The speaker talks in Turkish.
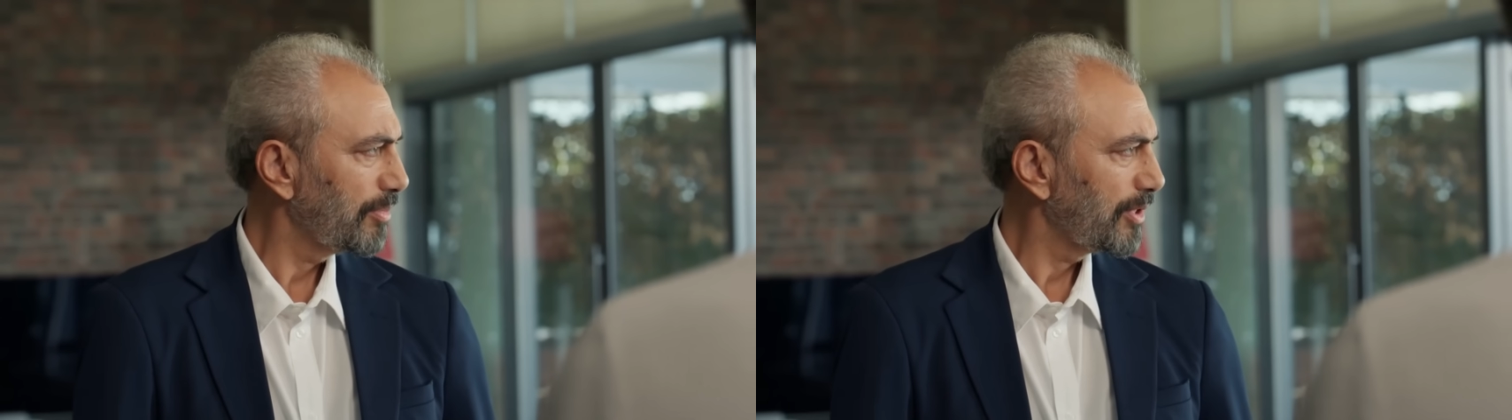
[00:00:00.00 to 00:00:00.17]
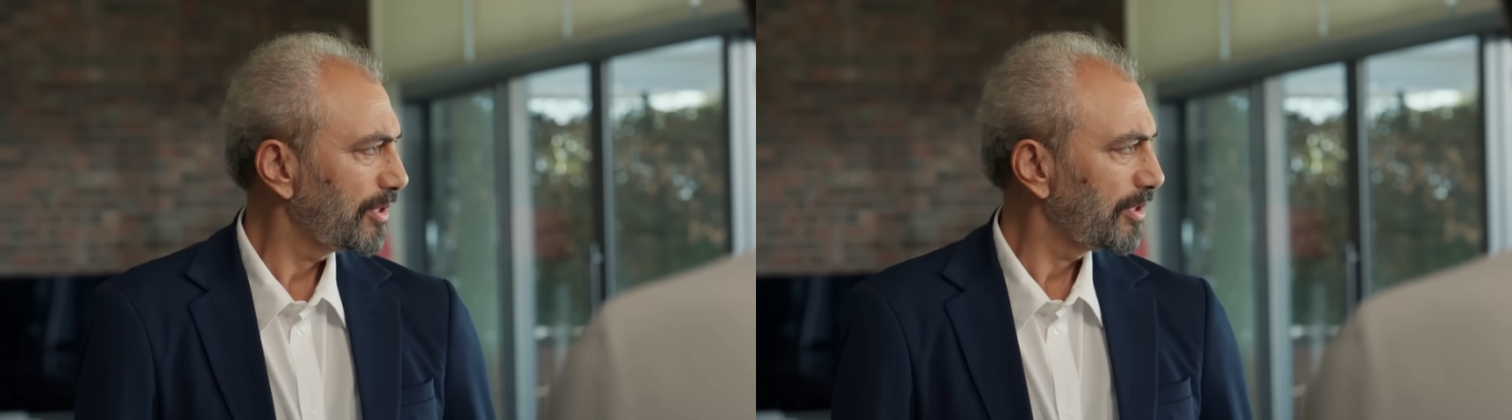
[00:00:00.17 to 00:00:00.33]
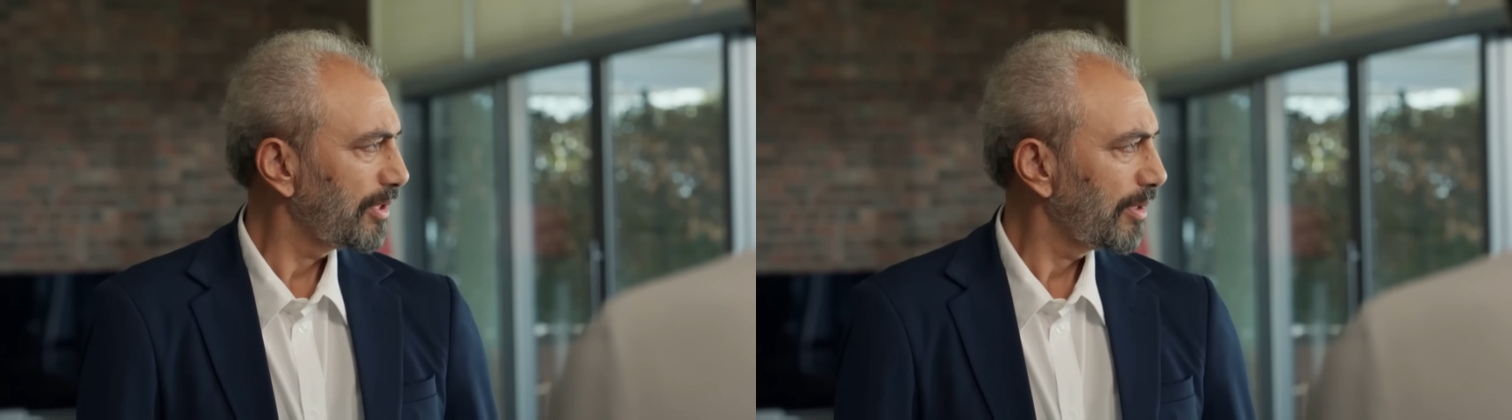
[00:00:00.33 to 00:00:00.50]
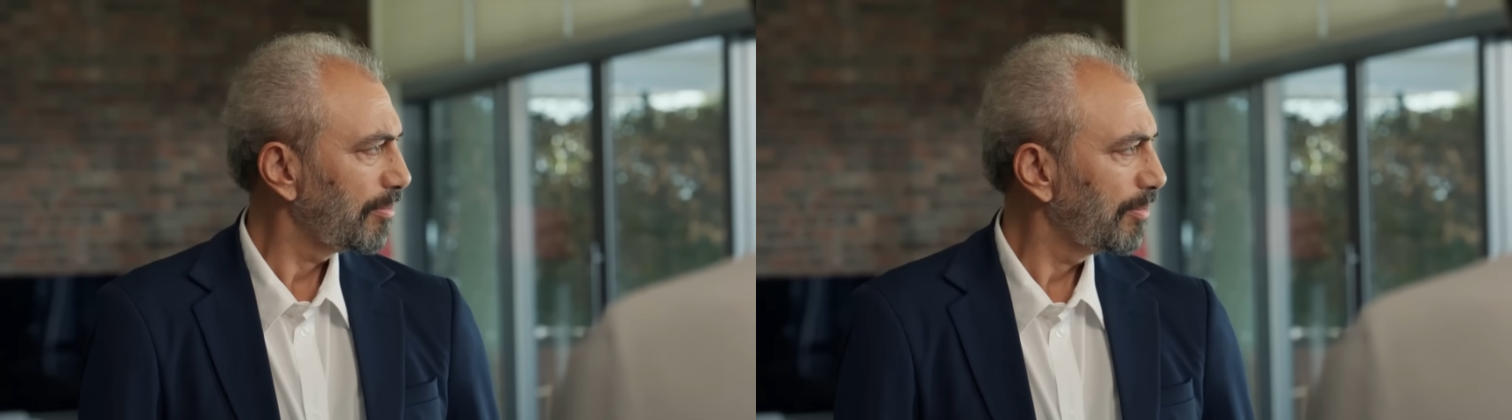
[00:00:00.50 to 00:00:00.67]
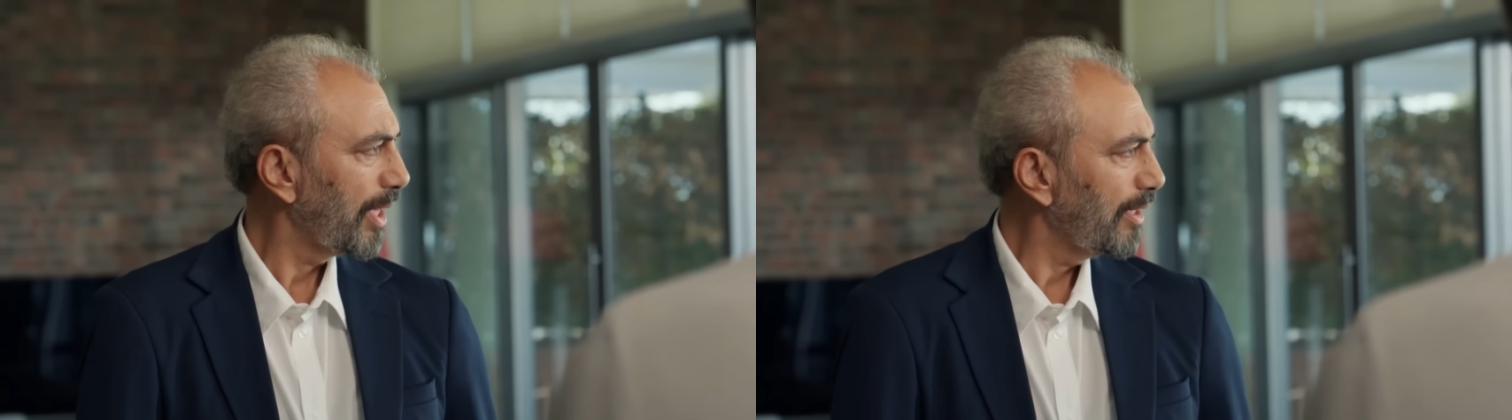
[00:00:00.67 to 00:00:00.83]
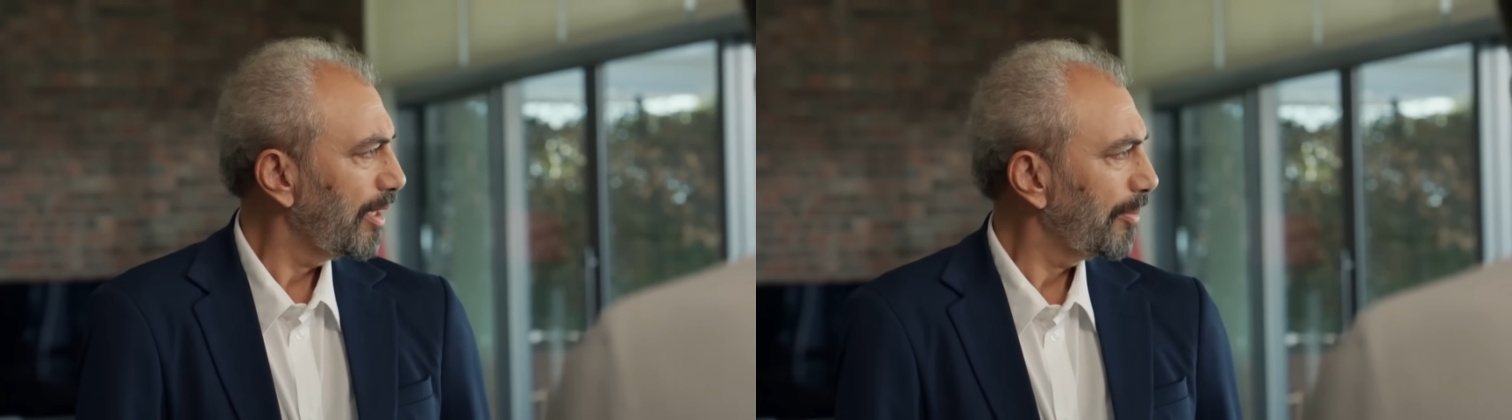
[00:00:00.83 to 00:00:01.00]
misin sen?
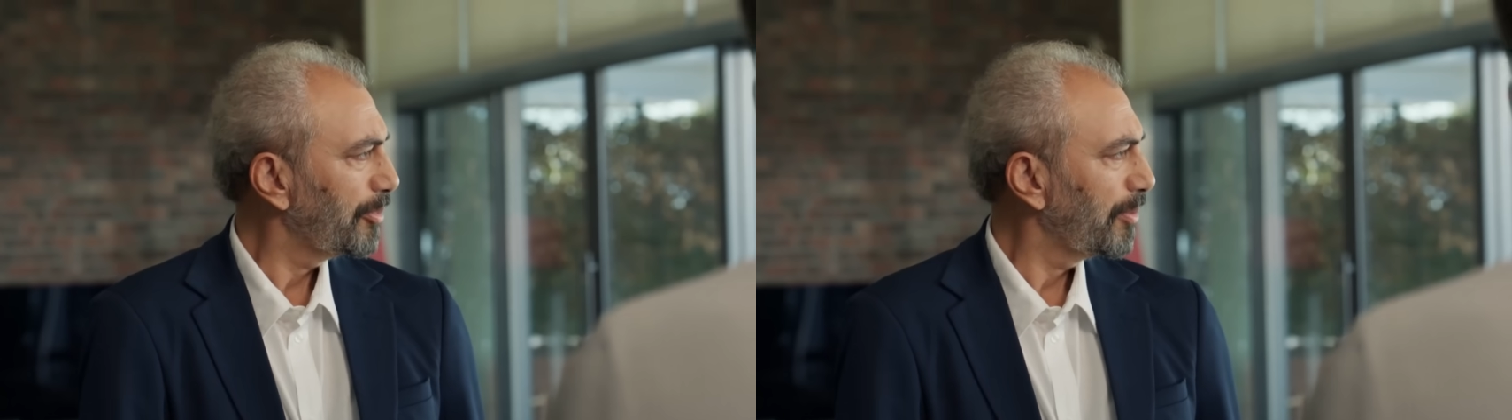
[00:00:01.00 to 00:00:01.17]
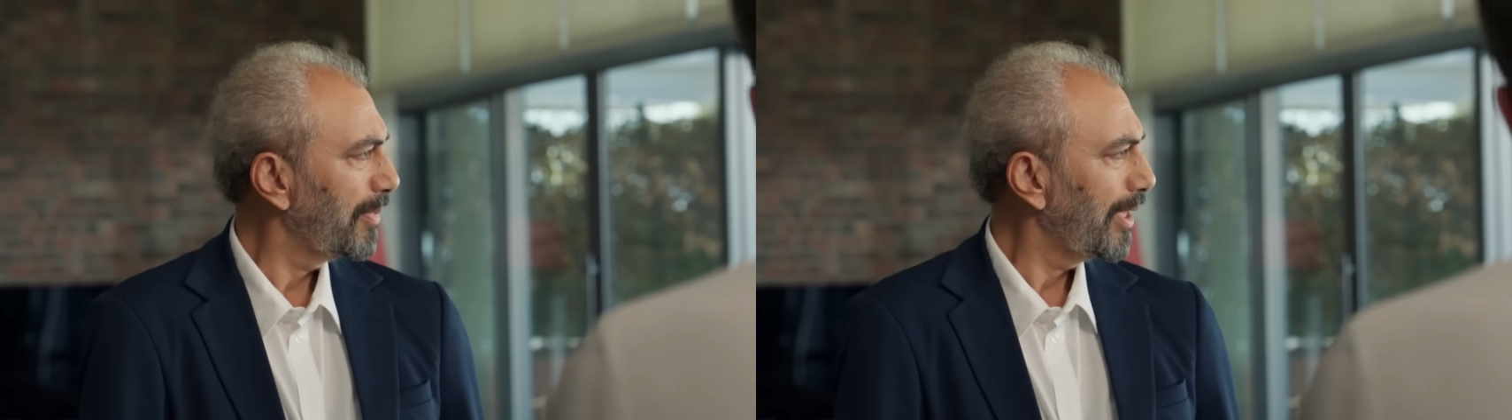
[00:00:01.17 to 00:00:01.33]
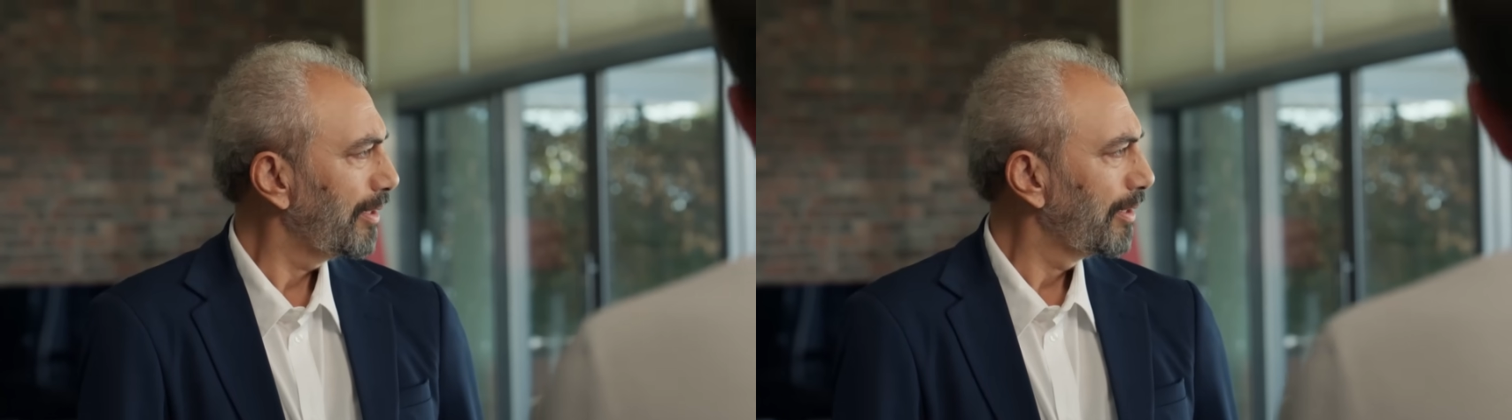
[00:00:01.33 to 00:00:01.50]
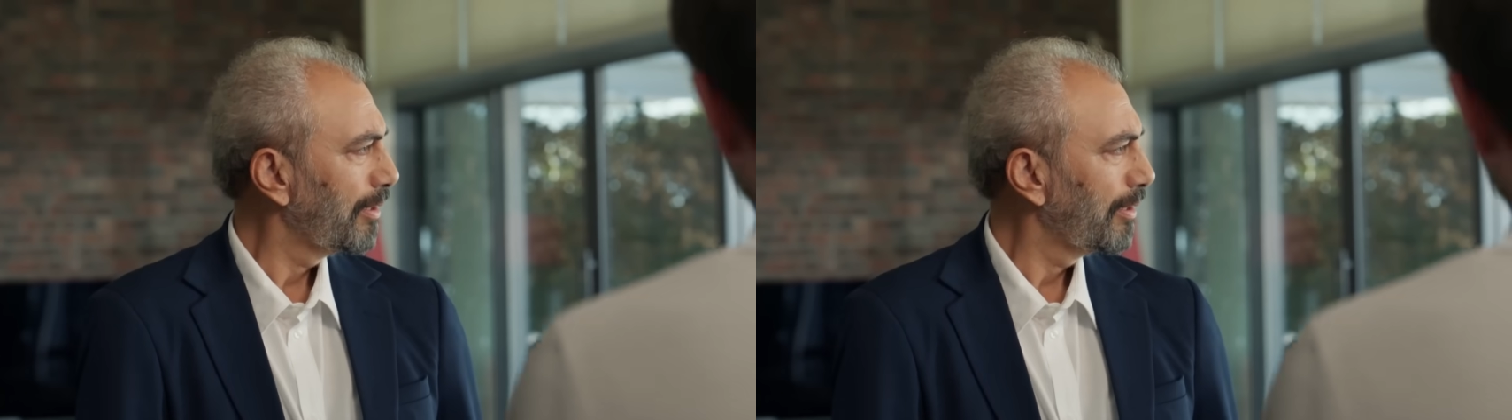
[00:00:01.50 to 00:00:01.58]
Ben ne yaptım lan?